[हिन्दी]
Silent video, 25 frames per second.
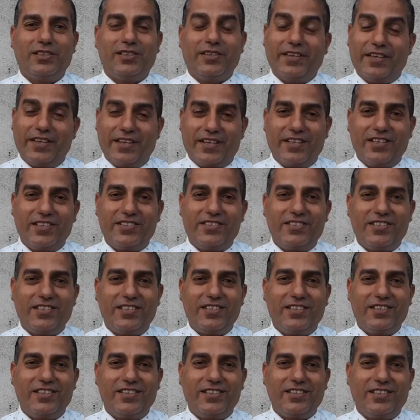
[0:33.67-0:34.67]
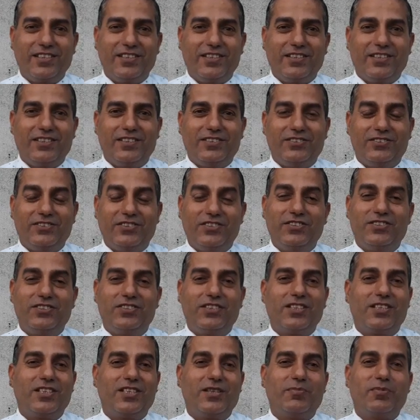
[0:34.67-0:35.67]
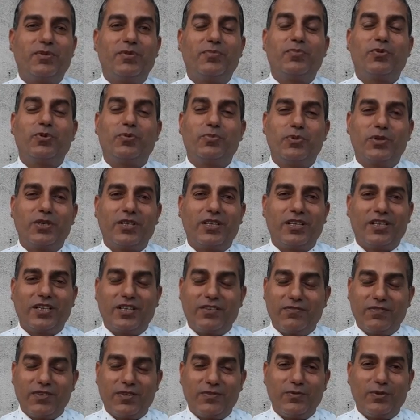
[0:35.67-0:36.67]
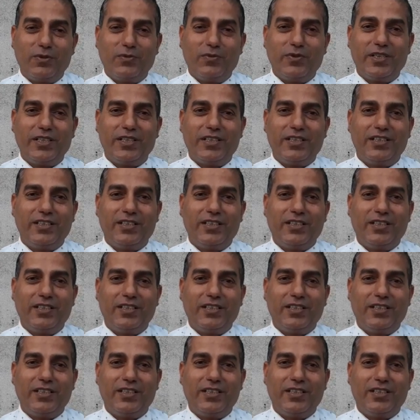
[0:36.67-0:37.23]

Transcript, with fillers: देखने चाहिए जिनसे कि अपनी प्रॉपर्टी कंफर्म हो पाए